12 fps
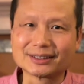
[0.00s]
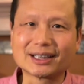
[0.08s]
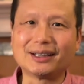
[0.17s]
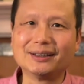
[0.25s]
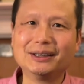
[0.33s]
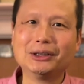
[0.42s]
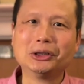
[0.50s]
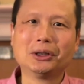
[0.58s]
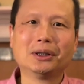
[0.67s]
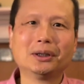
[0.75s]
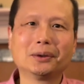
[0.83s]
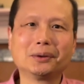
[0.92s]
道，
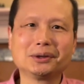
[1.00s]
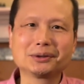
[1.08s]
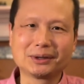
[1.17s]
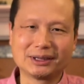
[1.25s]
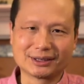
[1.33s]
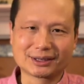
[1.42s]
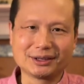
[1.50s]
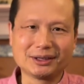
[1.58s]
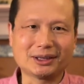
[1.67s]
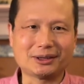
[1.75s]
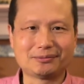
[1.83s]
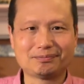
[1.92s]
辉瑞的这个
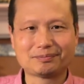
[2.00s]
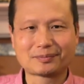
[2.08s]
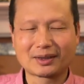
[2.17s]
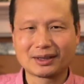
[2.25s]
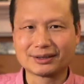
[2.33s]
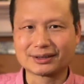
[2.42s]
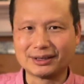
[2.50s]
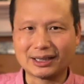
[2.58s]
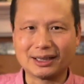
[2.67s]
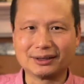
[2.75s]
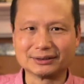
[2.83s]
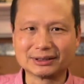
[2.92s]
药是
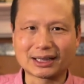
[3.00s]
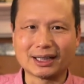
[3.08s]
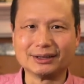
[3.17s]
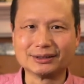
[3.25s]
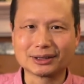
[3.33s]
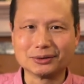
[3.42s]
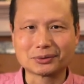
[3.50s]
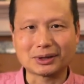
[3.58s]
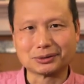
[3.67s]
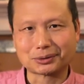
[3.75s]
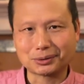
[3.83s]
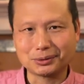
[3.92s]
要在症
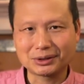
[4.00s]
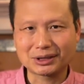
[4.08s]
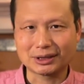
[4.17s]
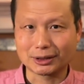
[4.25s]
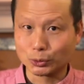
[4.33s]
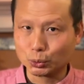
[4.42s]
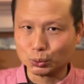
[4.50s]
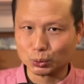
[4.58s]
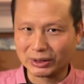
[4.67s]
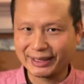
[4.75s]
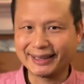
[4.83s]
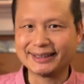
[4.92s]
状出现的五
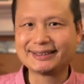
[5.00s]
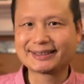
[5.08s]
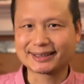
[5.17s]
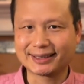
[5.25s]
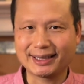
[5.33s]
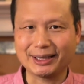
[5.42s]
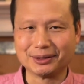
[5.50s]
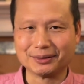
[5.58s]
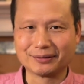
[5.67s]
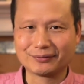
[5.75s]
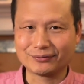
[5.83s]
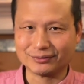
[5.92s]
天之内
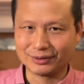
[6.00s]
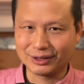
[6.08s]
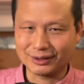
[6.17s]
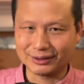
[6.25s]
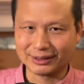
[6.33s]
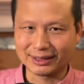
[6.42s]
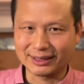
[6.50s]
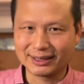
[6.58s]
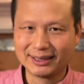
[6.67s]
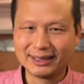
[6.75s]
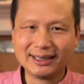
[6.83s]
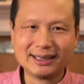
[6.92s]
服用的，
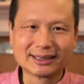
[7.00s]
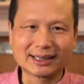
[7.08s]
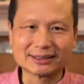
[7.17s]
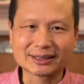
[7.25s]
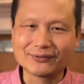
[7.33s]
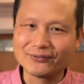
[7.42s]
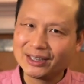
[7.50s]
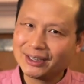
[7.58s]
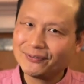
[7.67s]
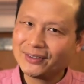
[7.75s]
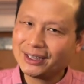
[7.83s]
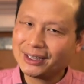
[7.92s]
它这个
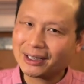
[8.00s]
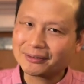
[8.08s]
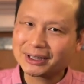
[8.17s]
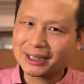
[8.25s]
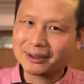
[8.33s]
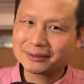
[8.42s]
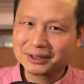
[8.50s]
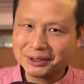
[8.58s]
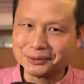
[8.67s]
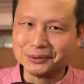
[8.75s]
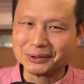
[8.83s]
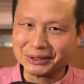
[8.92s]
VV 幺幺六
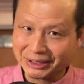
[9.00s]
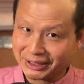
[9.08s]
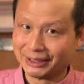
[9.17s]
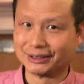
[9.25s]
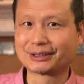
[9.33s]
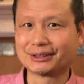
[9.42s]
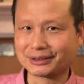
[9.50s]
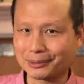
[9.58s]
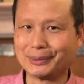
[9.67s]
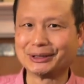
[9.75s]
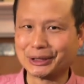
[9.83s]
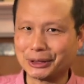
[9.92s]
也是这
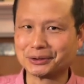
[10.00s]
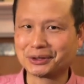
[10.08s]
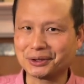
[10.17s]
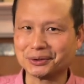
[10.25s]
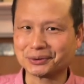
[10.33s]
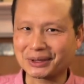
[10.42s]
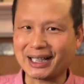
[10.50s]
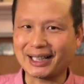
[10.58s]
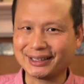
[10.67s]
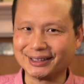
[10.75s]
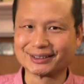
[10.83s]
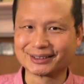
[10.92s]
么要求的，
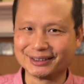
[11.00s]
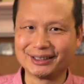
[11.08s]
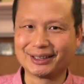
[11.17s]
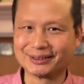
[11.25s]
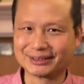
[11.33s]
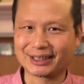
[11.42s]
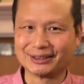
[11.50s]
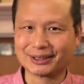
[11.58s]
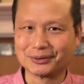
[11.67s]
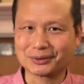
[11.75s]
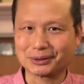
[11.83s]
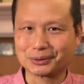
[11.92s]
也是要在
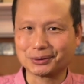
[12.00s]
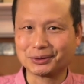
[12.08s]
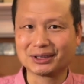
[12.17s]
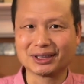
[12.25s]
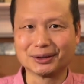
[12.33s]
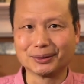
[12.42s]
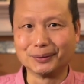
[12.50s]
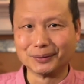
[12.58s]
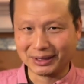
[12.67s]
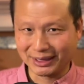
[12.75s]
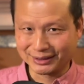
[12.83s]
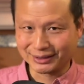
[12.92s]
症状出现的五
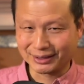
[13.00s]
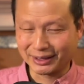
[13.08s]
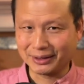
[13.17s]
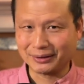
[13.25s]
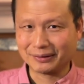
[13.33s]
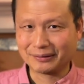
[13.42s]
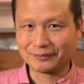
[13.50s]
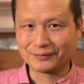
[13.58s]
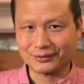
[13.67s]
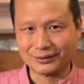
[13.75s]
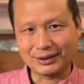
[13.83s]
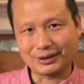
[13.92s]
天之内
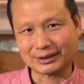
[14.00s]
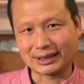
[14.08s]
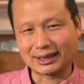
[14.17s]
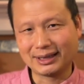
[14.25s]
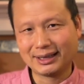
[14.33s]
服用的。